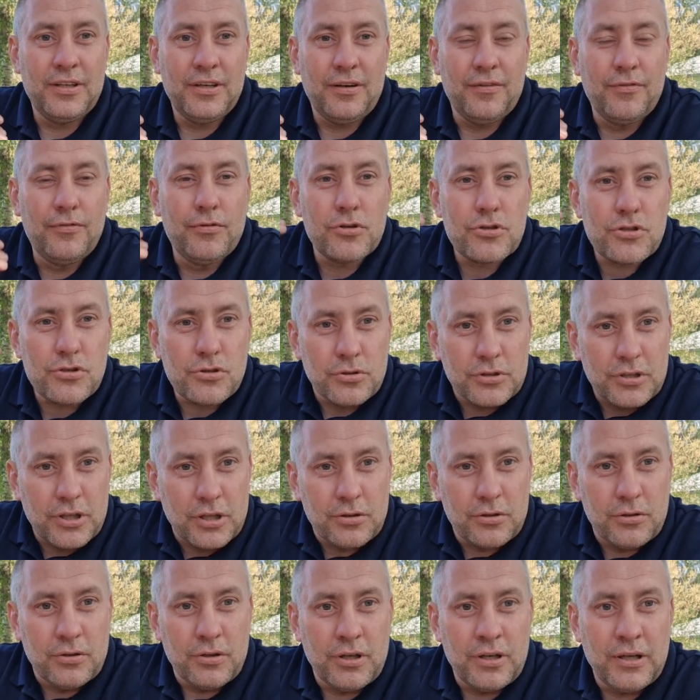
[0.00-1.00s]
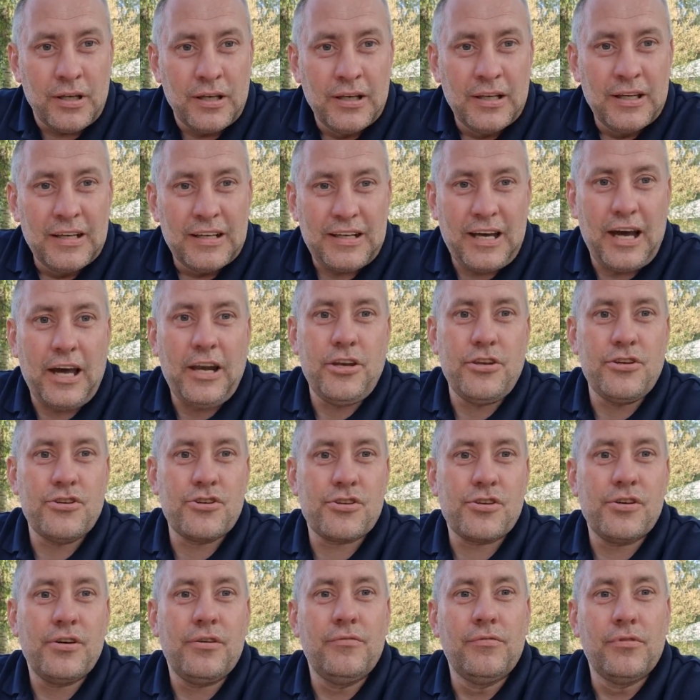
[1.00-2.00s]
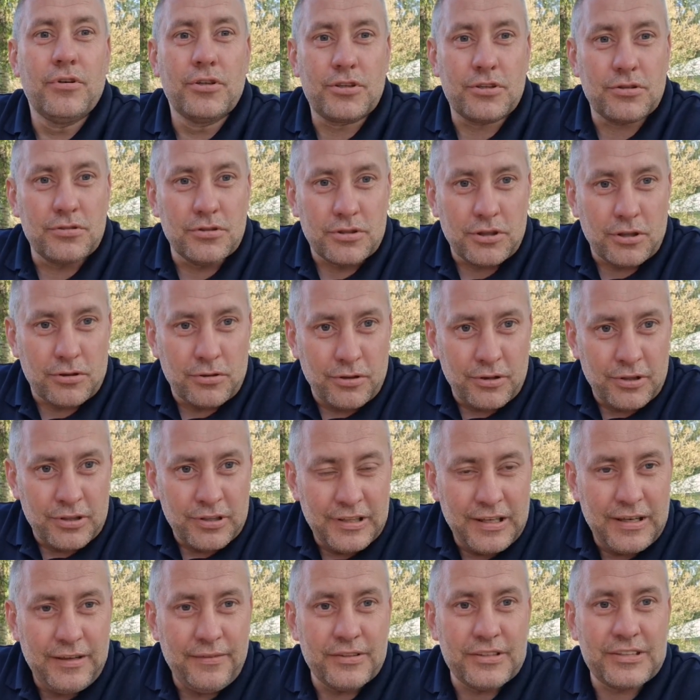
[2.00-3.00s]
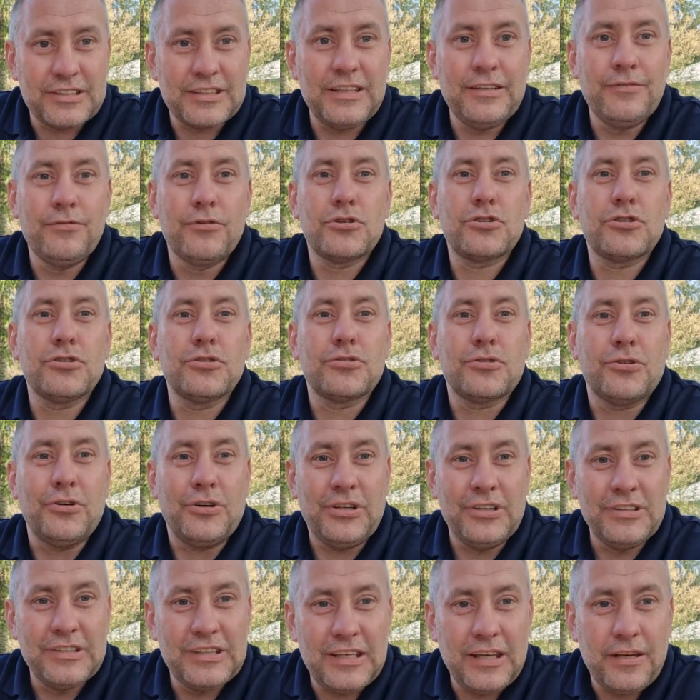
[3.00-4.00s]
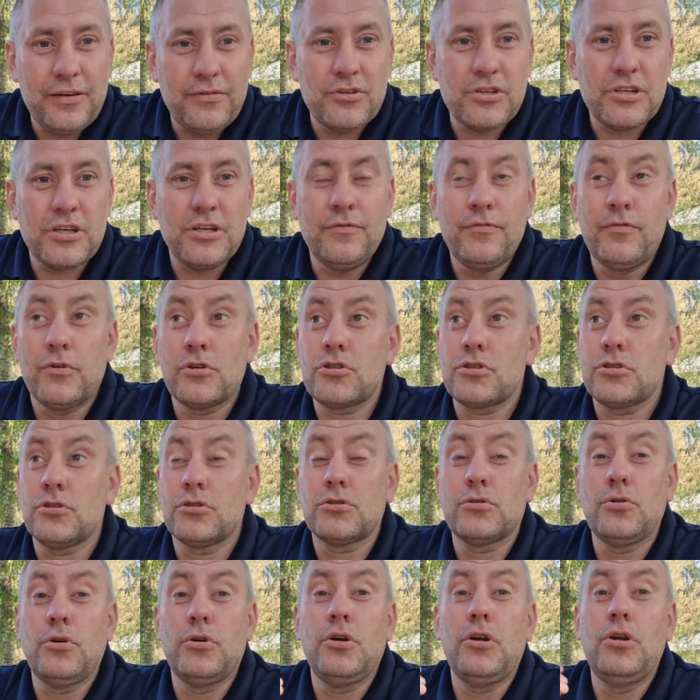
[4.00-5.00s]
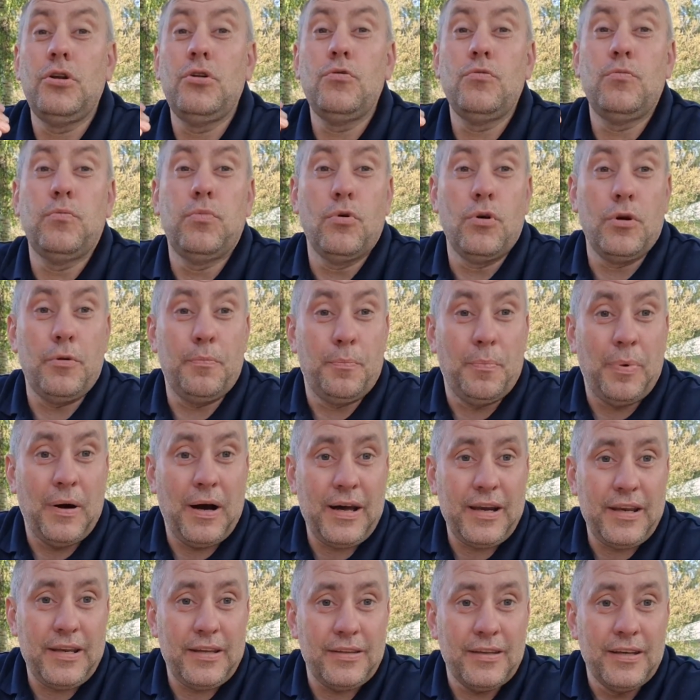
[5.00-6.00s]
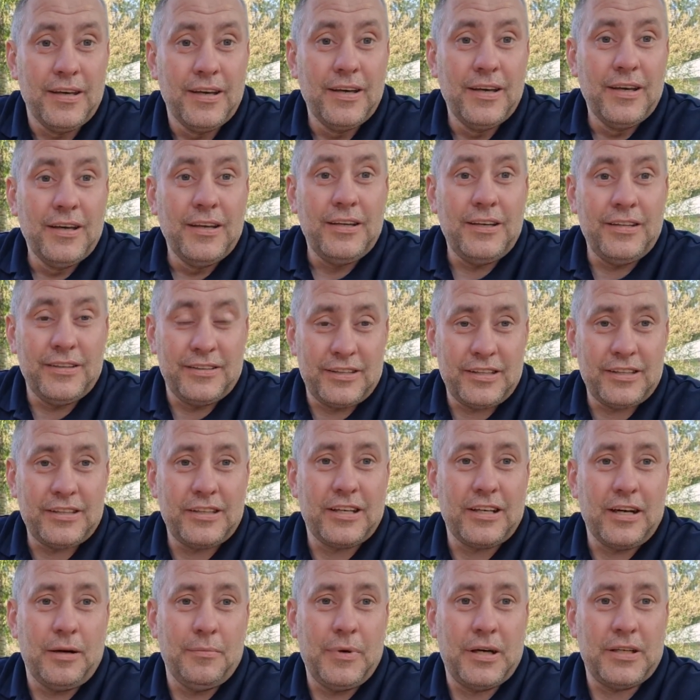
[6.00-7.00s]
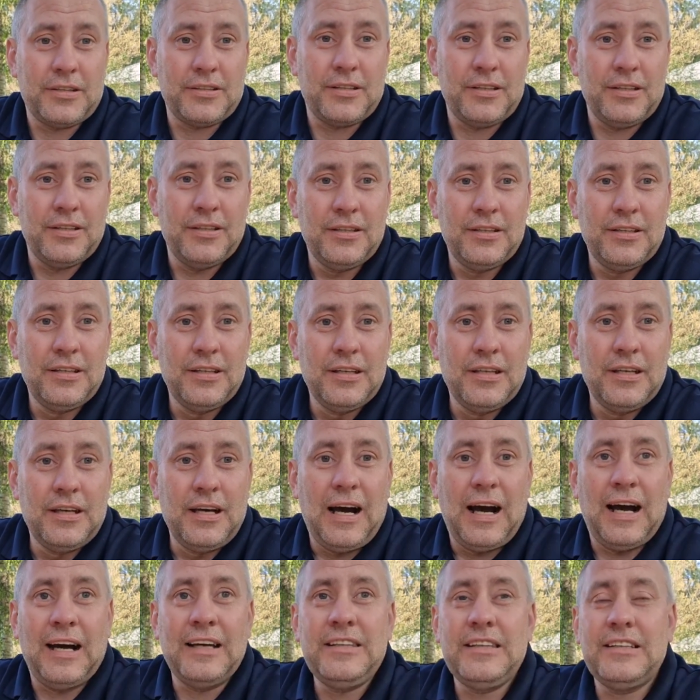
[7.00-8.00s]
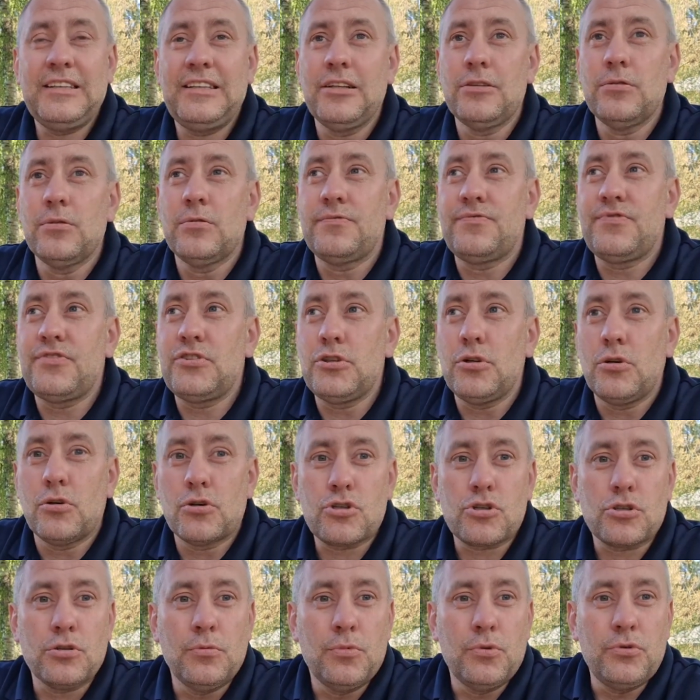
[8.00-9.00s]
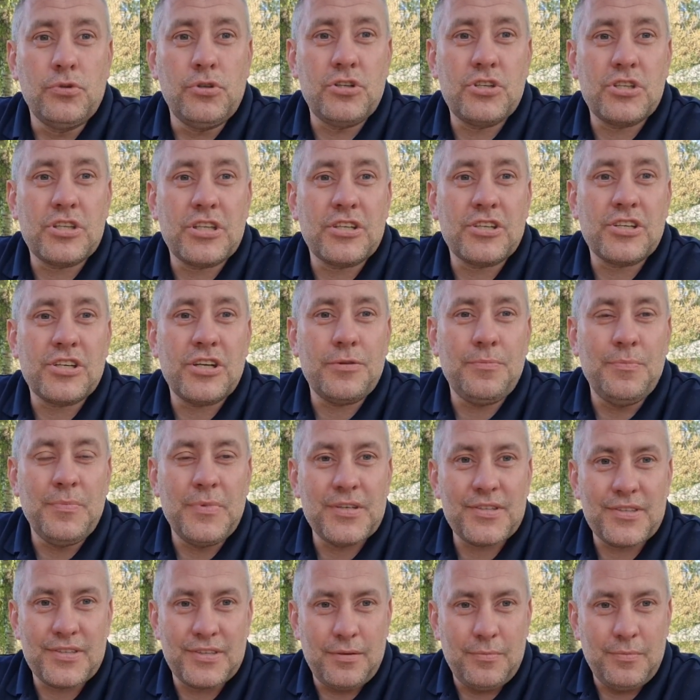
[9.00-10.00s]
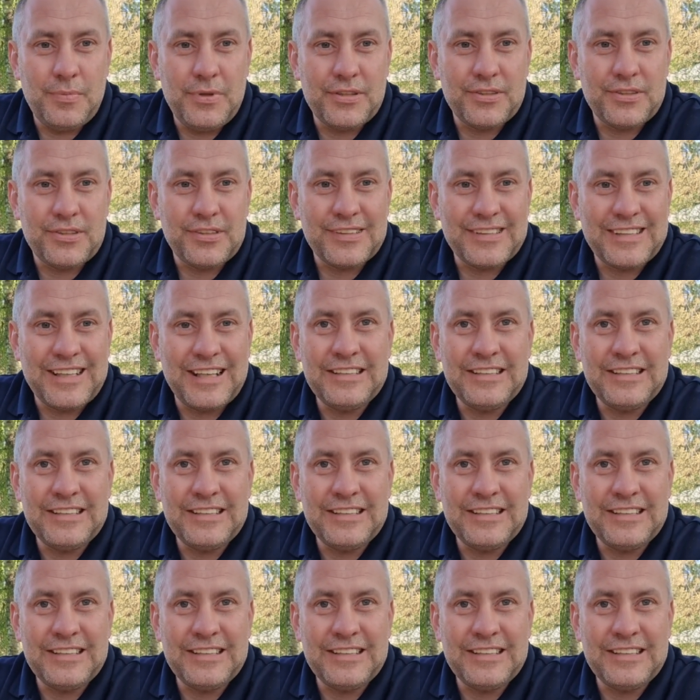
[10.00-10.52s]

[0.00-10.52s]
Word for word: Вот что такое Каринж, вот что такое Левец, и вот что такое Ренкевич, и вот что такое любой парень из этой команды. Они делают все, чтобы уничтожать местный бизнес.